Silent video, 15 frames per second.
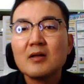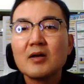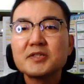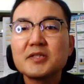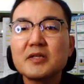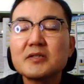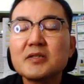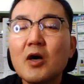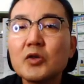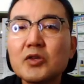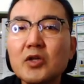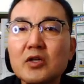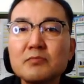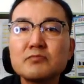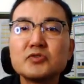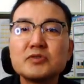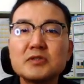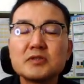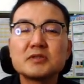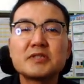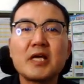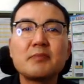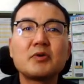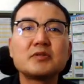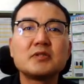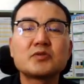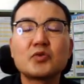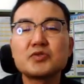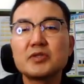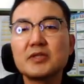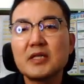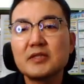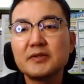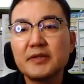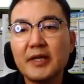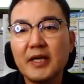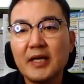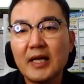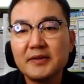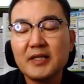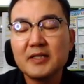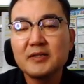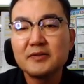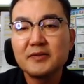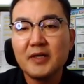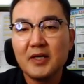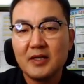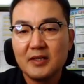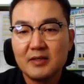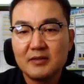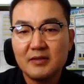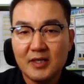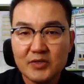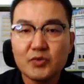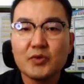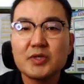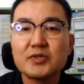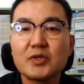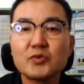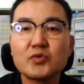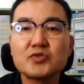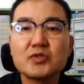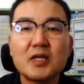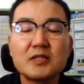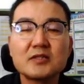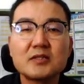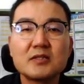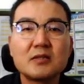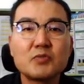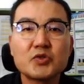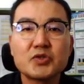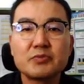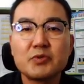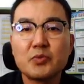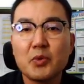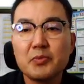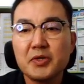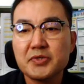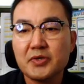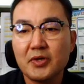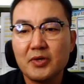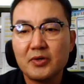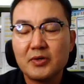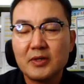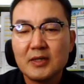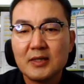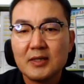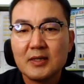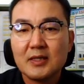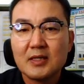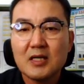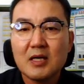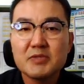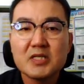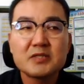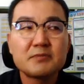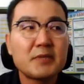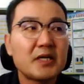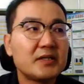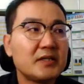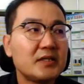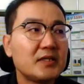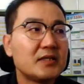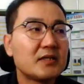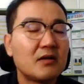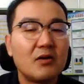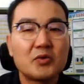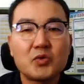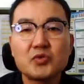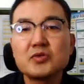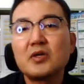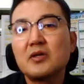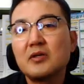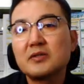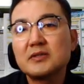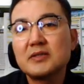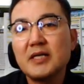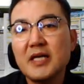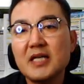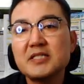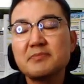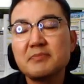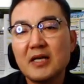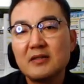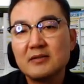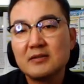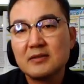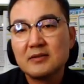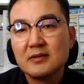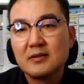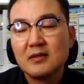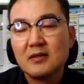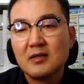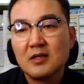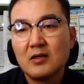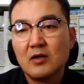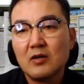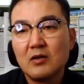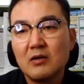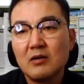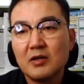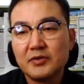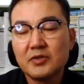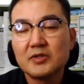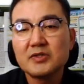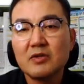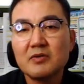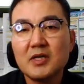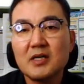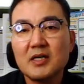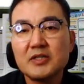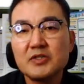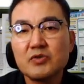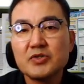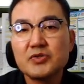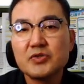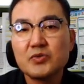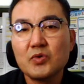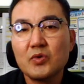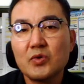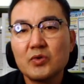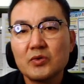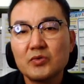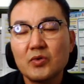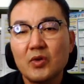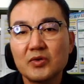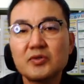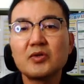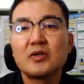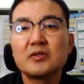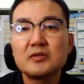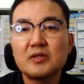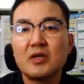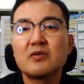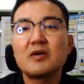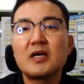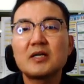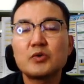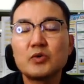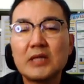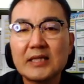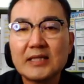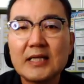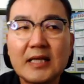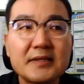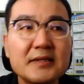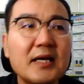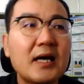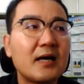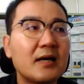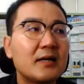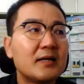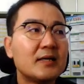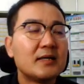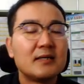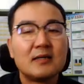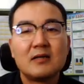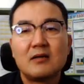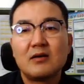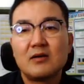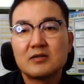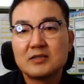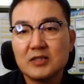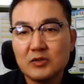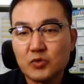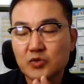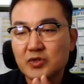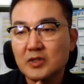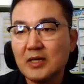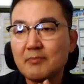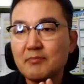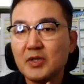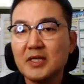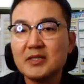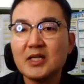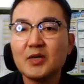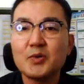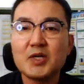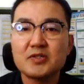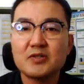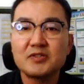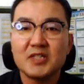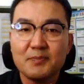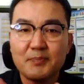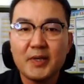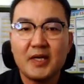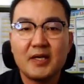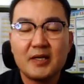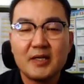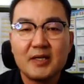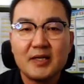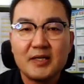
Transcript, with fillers: 어쨌든 어떤 분은 3번을 도전을 했는데 안 됐는데 계속해서 도전하는 그런 모습을 보면서 감사스마일이 도전을 해야지만 어떤 성과가 이루어지고 또 어떤 결과가 또 나타난다. 그 도전 한번 했다고 해서 실패했다.